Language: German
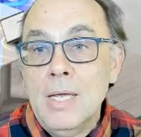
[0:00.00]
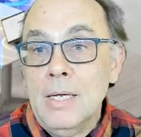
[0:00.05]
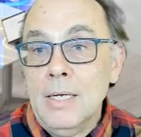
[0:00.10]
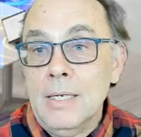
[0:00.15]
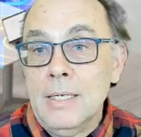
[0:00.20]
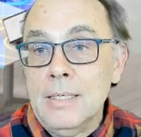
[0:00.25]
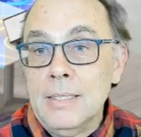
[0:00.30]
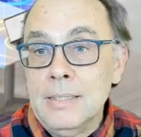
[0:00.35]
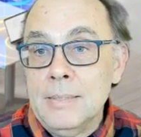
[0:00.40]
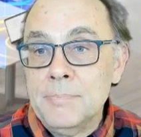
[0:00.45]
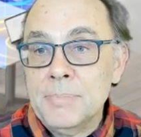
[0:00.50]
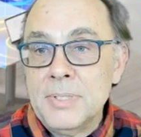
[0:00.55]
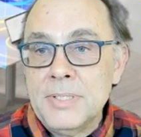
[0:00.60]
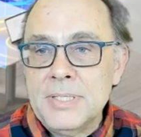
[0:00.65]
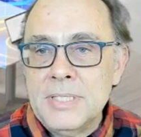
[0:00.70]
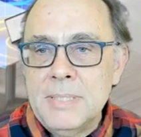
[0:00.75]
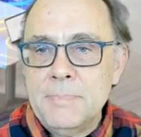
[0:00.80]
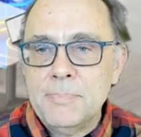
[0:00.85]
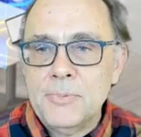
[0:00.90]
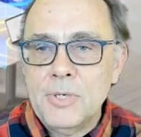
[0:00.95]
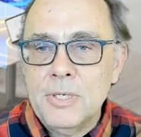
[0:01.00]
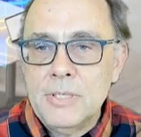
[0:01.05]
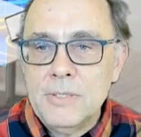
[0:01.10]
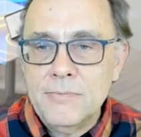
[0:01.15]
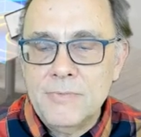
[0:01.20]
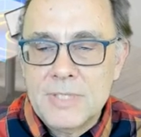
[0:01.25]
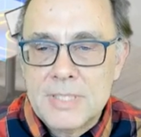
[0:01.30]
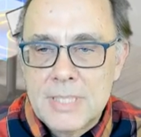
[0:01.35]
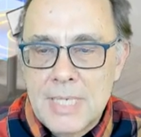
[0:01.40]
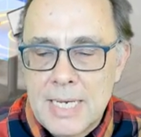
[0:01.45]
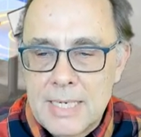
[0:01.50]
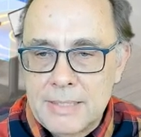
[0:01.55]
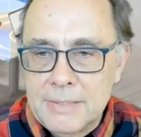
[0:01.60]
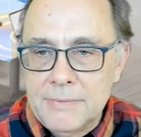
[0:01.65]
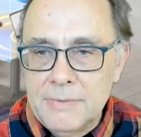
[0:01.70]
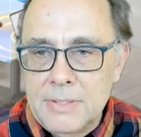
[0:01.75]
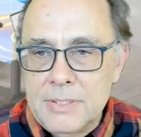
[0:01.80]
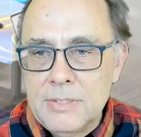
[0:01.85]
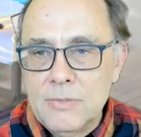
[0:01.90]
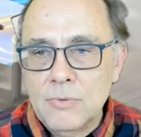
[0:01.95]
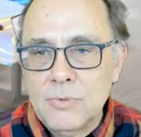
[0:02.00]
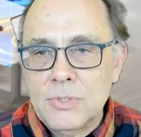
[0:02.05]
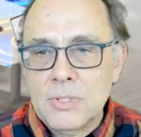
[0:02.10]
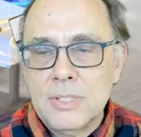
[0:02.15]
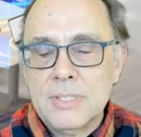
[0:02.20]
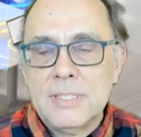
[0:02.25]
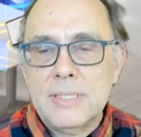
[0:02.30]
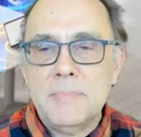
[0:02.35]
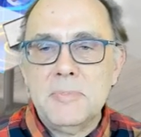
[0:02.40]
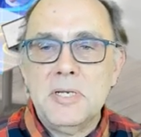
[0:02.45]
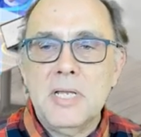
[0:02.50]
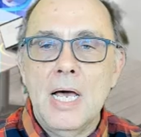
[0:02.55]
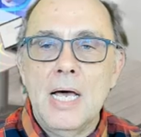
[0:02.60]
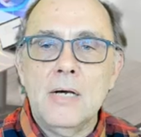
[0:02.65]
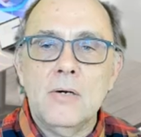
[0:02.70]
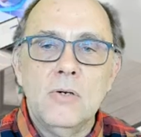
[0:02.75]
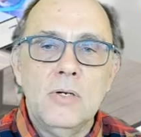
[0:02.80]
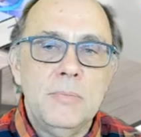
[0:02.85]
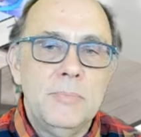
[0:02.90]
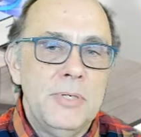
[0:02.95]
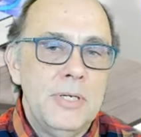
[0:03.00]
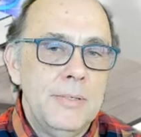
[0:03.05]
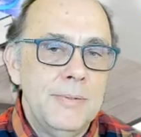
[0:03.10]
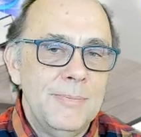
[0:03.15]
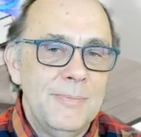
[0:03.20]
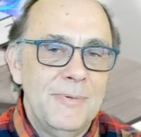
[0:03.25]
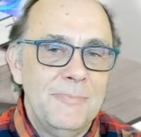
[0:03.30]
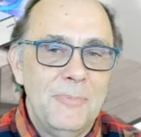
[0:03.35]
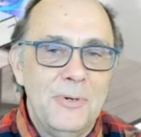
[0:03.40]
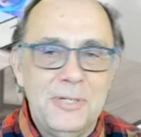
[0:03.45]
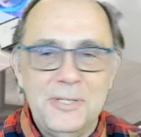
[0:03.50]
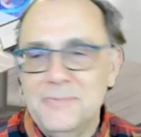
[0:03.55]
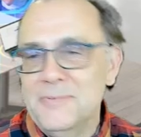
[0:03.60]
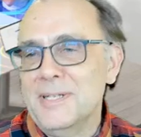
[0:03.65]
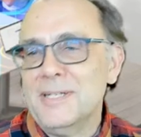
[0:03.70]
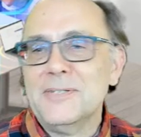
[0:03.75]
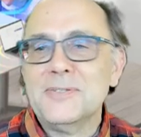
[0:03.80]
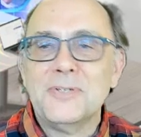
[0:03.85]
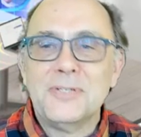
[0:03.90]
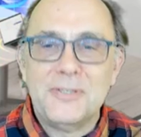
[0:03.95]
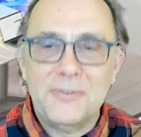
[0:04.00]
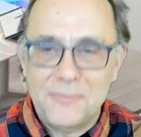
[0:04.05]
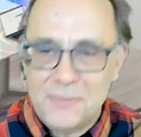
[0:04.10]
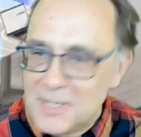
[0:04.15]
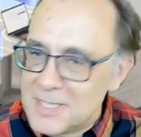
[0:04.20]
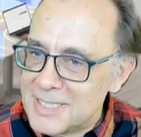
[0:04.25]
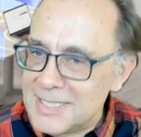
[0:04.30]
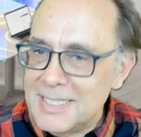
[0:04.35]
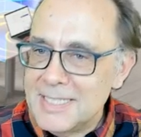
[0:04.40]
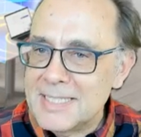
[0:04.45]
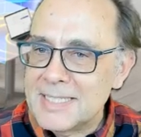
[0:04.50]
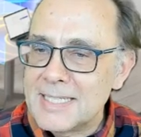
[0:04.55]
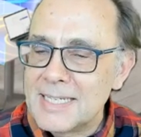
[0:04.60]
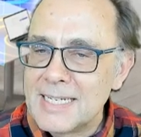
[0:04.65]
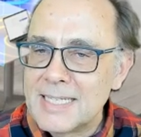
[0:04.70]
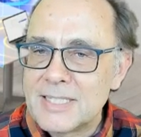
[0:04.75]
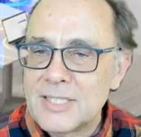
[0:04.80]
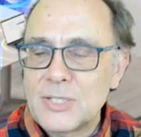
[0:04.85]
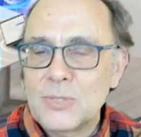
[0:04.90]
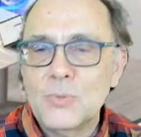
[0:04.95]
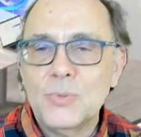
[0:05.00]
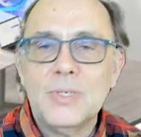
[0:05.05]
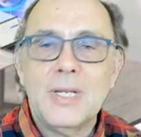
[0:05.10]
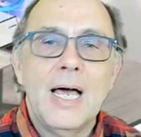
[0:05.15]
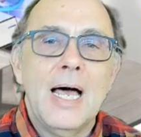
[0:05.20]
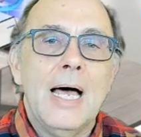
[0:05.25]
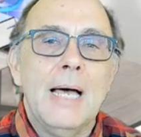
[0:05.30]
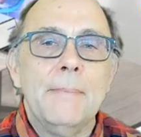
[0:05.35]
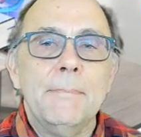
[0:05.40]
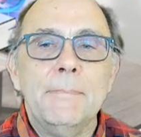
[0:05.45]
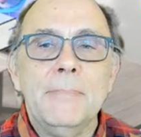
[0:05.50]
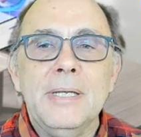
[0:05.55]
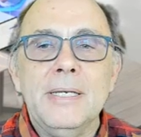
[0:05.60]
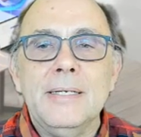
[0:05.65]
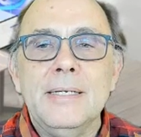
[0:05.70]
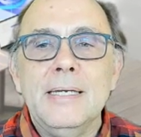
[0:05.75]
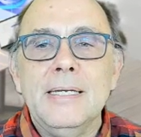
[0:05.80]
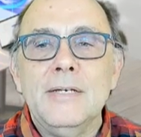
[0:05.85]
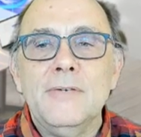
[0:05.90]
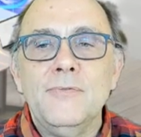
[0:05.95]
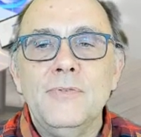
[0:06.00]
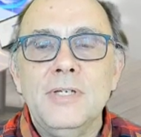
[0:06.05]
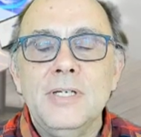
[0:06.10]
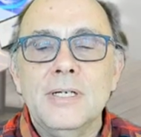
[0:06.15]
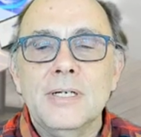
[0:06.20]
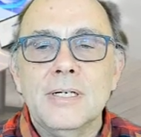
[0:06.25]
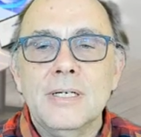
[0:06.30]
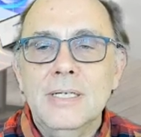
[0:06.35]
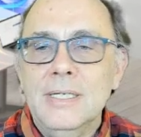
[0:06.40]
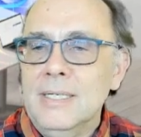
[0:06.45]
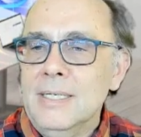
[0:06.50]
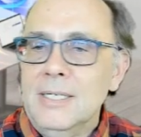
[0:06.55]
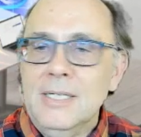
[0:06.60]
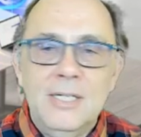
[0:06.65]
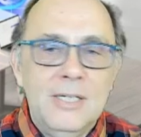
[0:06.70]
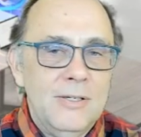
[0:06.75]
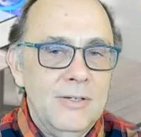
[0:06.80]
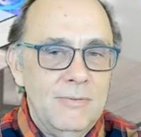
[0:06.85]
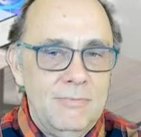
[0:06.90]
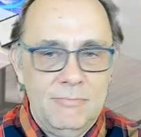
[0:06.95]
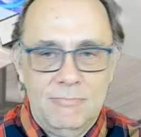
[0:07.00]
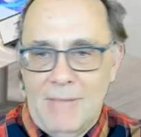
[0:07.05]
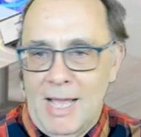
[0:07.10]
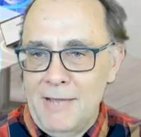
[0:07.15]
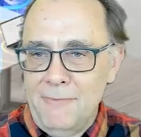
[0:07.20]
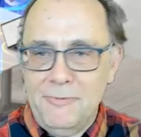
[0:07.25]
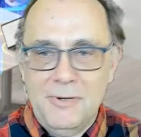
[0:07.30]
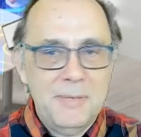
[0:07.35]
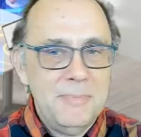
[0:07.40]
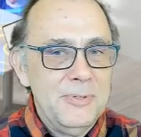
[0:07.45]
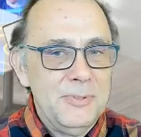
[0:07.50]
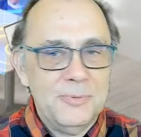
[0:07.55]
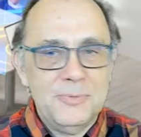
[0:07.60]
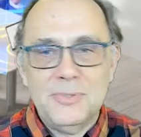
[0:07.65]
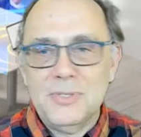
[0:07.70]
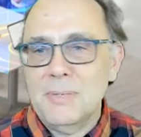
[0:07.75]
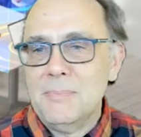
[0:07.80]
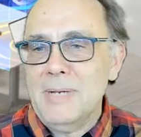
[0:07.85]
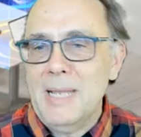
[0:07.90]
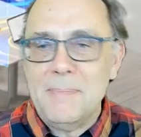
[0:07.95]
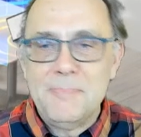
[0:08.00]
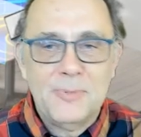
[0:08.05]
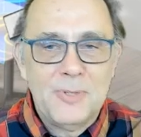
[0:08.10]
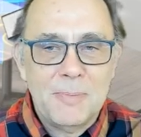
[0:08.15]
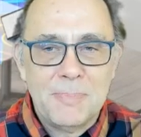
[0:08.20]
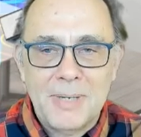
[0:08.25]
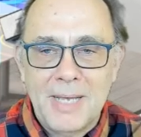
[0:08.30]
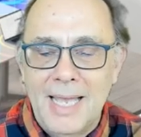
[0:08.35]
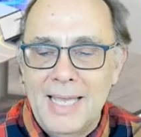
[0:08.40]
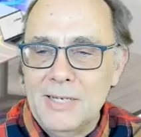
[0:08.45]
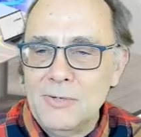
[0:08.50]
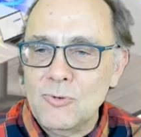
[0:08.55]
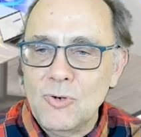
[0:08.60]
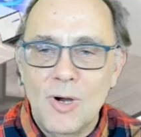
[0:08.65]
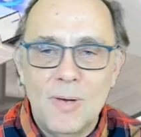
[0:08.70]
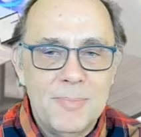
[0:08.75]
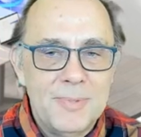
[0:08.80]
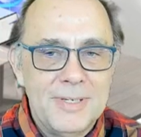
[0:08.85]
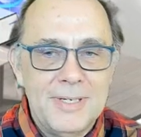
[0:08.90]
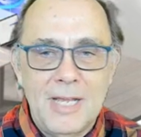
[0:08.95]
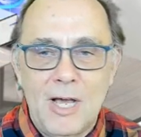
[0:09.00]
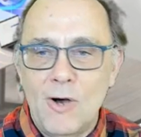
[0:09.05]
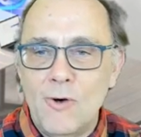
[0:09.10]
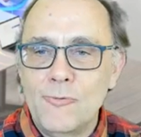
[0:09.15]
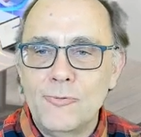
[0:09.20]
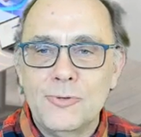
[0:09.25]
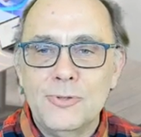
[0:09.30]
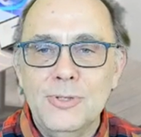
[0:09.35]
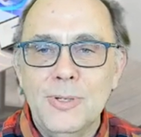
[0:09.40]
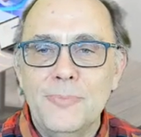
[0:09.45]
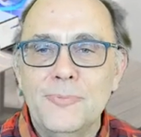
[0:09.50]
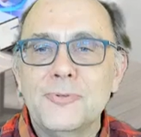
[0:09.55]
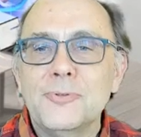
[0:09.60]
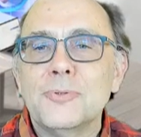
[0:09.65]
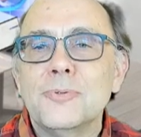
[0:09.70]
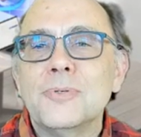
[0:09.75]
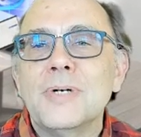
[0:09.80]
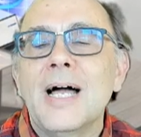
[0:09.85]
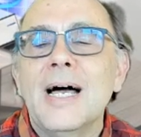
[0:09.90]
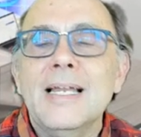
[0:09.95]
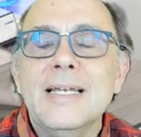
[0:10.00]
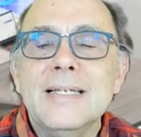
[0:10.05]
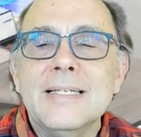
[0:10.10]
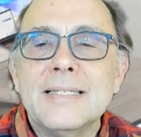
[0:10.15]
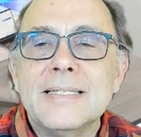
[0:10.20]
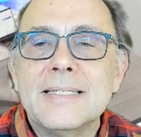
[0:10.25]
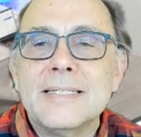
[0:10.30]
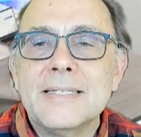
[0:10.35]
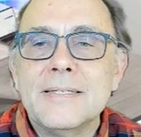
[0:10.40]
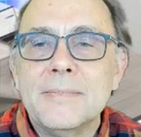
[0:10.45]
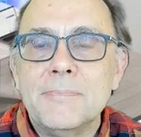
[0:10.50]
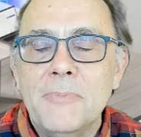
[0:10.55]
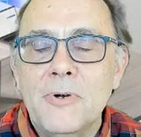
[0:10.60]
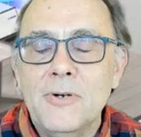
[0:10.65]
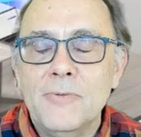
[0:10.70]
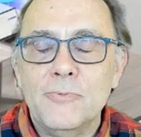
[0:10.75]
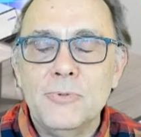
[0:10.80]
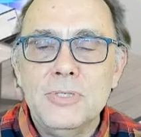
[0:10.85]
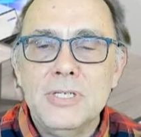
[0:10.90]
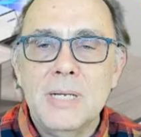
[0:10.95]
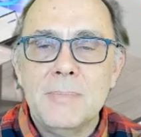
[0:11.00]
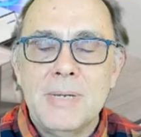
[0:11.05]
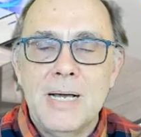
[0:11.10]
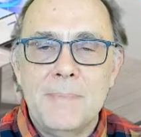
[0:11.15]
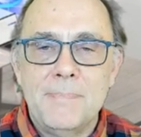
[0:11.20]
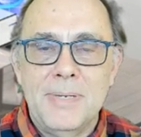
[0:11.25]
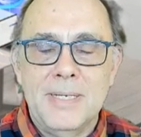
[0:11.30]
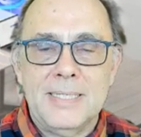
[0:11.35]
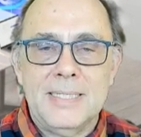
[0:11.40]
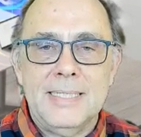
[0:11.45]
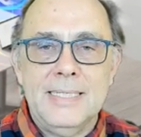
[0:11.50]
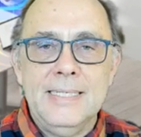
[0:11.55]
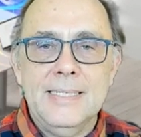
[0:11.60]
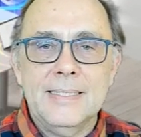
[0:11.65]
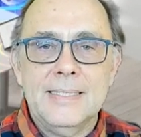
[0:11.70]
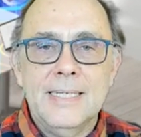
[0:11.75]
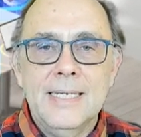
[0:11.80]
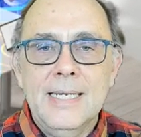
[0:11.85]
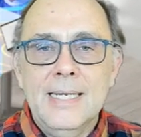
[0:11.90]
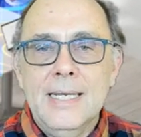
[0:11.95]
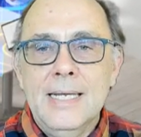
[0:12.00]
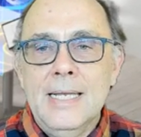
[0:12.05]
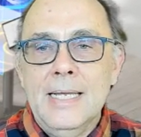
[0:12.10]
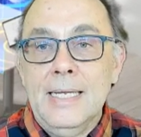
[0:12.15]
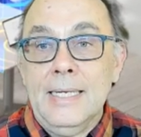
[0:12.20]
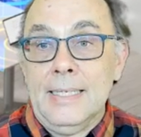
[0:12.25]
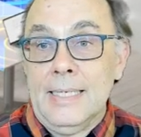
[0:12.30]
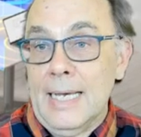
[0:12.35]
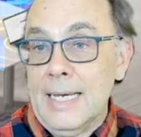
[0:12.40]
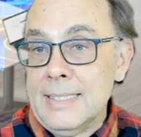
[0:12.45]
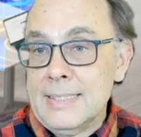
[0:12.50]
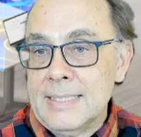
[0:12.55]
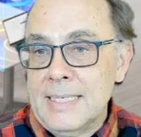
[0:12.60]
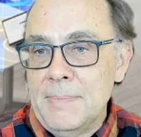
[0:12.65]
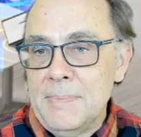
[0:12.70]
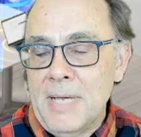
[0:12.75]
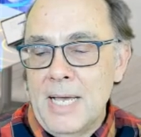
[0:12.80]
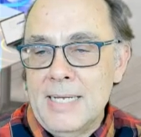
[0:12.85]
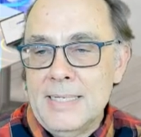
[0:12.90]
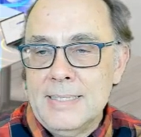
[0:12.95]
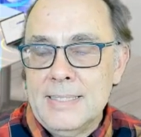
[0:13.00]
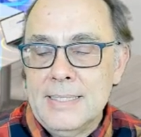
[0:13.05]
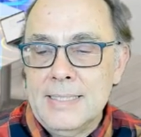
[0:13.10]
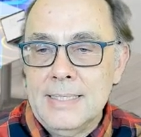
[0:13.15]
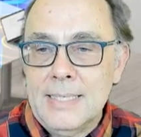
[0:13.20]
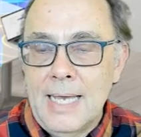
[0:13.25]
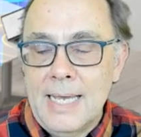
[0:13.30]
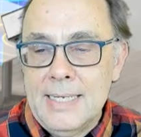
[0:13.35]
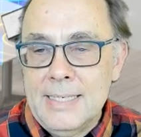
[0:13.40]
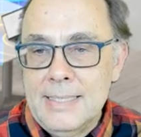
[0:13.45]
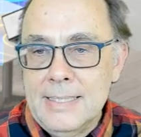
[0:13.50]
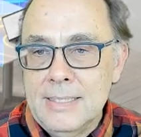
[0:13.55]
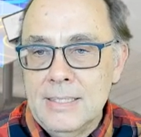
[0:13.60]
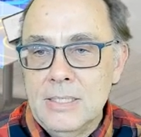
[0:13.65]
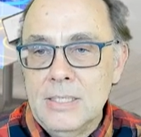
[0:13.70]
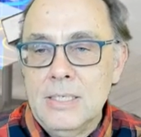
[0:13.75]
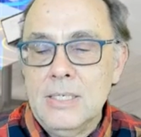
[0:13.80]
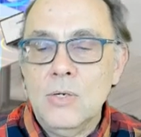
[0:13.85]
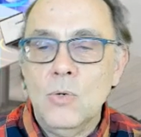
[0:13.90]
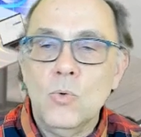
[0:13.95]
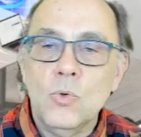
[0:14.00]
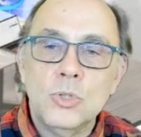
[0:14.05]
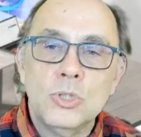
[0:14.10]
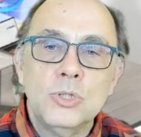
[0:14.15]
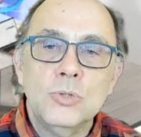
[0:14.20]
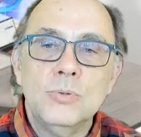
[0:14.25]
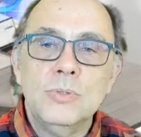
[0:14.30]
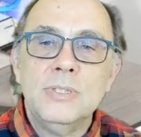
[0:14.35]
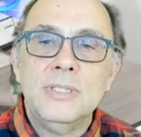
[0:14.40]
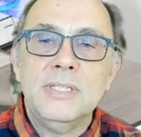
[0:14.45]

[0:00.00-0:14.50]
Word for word: Äh, Im Prinzip könnten wir sagen, in unseren Seminarräumen möchten wir eine solche Festinstallation haben, in denen wir einfach mit unserem Laptop reinkommen, auf Knopfdruck alles äh, wunderbar passiert. Ja, es gibt einzige, einige Hochschulen,